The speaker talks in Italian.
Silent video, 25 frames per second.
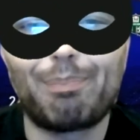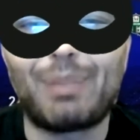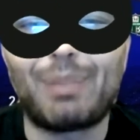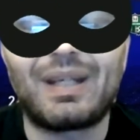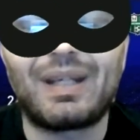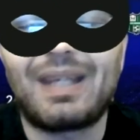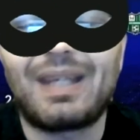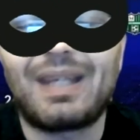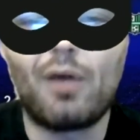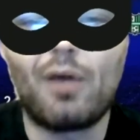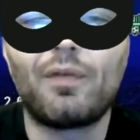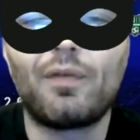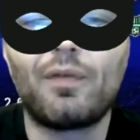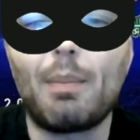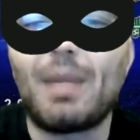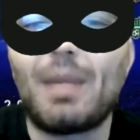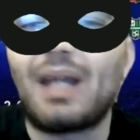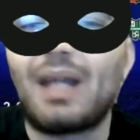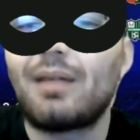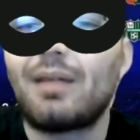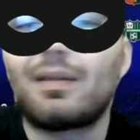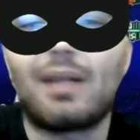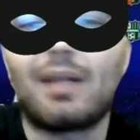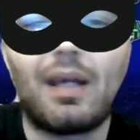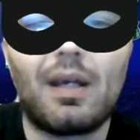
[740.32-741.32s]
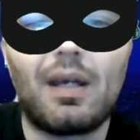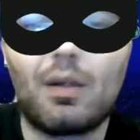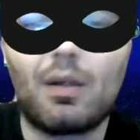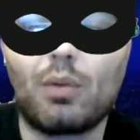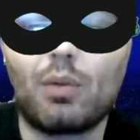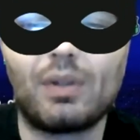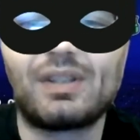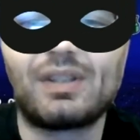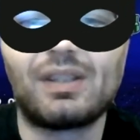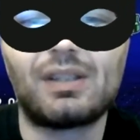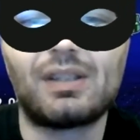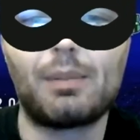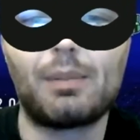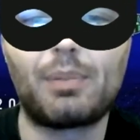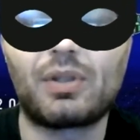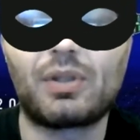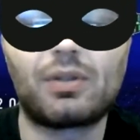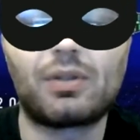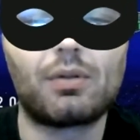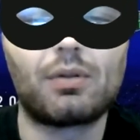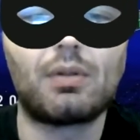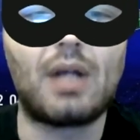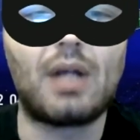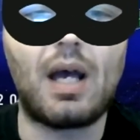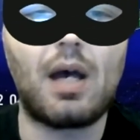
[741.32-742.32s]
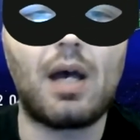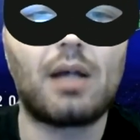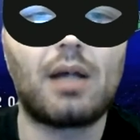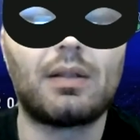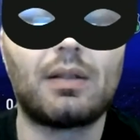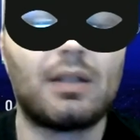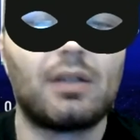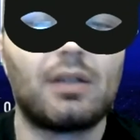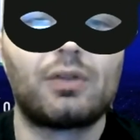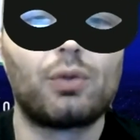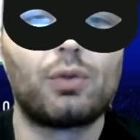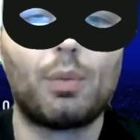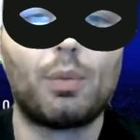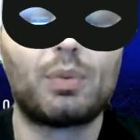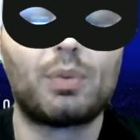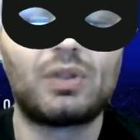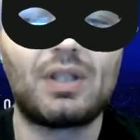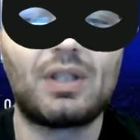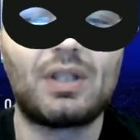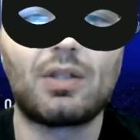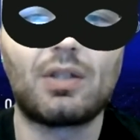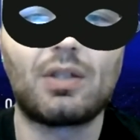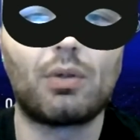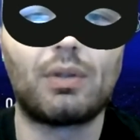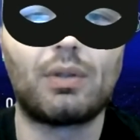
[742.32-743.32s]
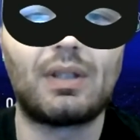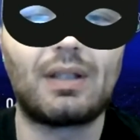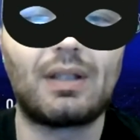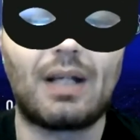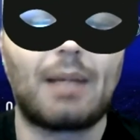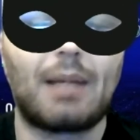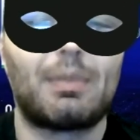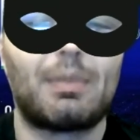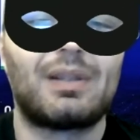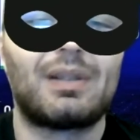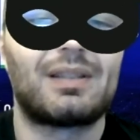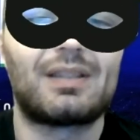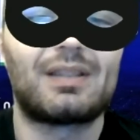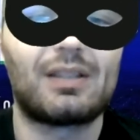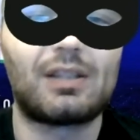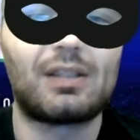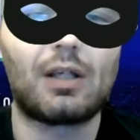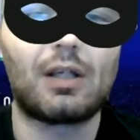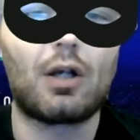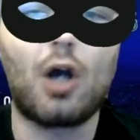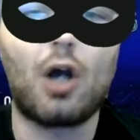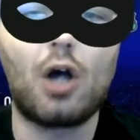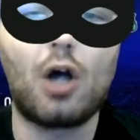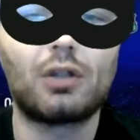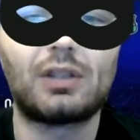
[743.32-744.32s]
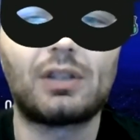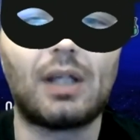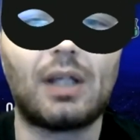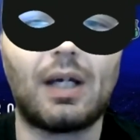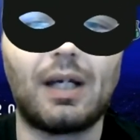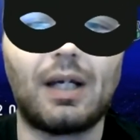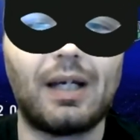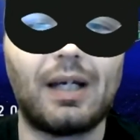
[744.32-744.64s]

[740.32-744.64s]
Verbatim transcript: perché ovviamente eh, qualsiasi persona nella sua posizione direbbe la stessa cosa.